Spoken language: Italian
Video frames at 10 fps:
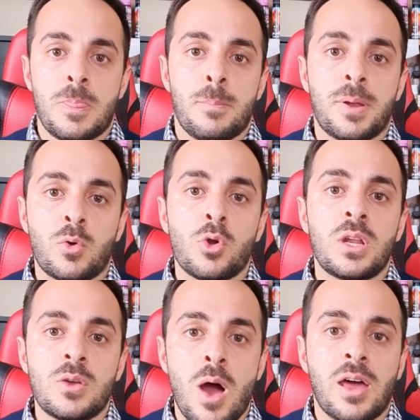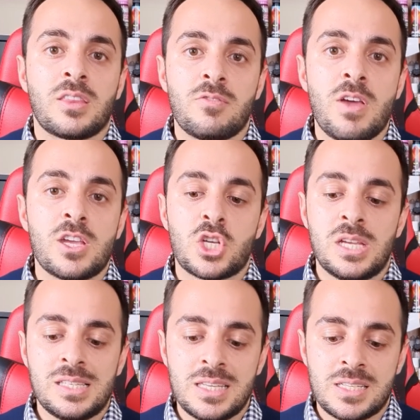Per quello che riguarda invece
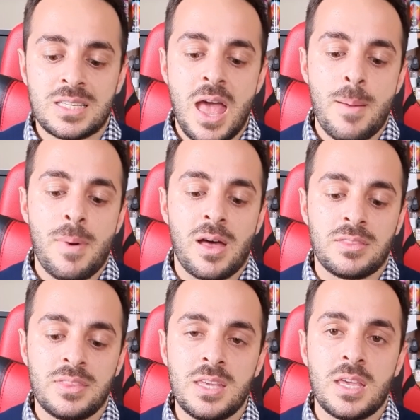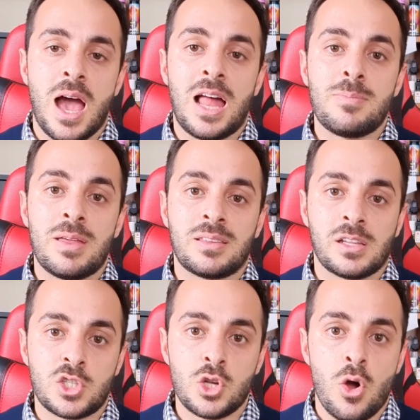il sistema di
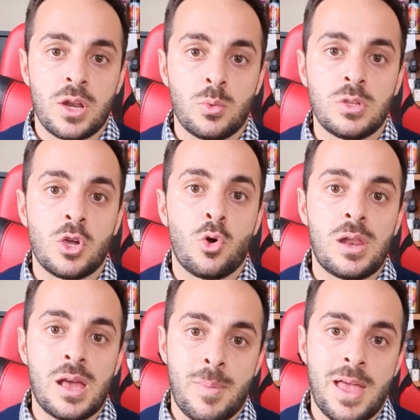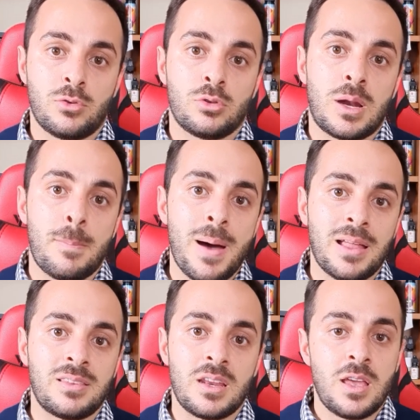alimentazione, quindi collegamento tra
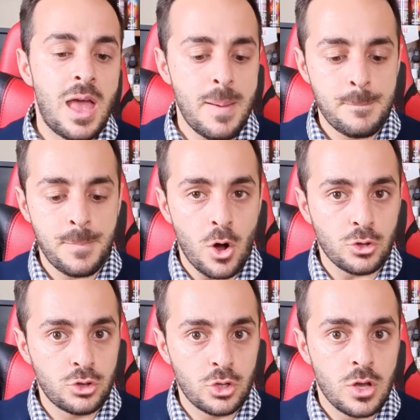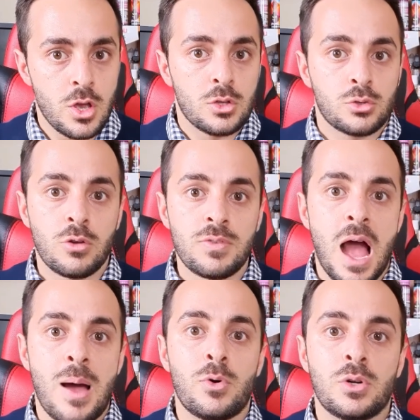battery e pod,
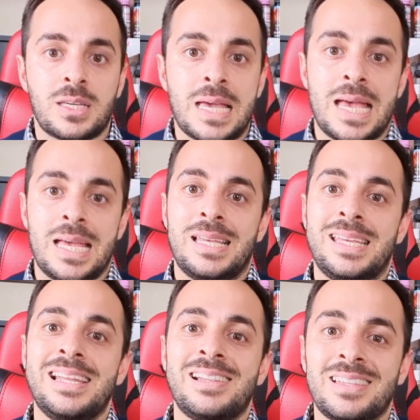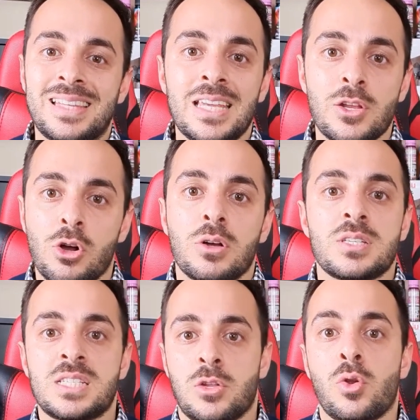troviamo che il tiro,
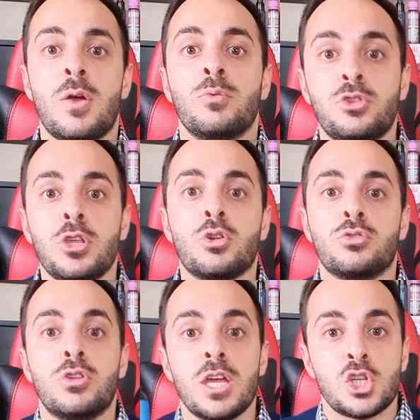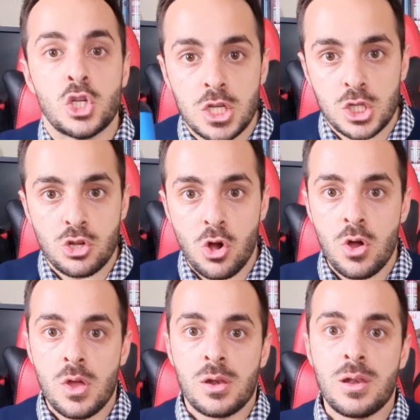se non è un tiro
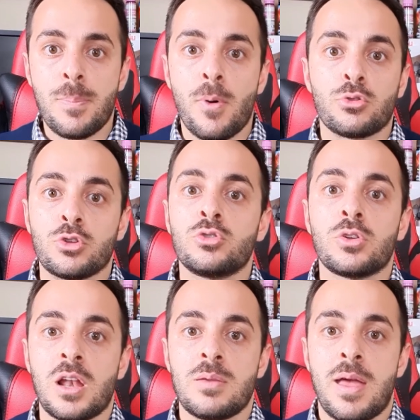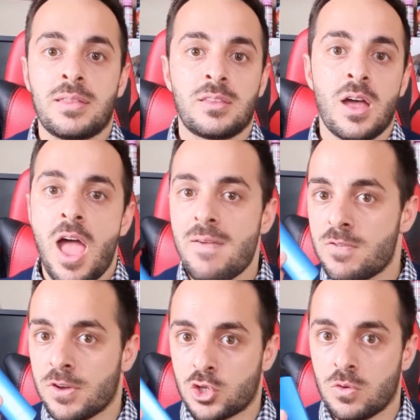deciso, la pod non alimenta. E vi
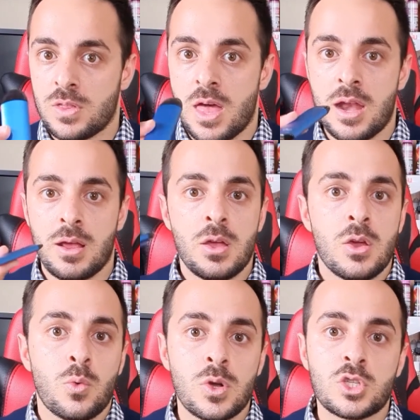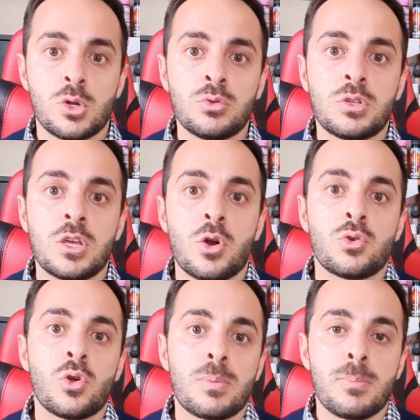faccio vedere. Questo è un tiro
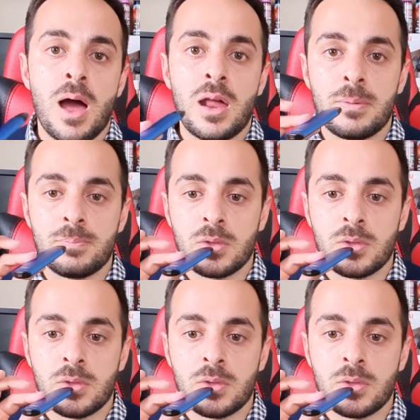normale.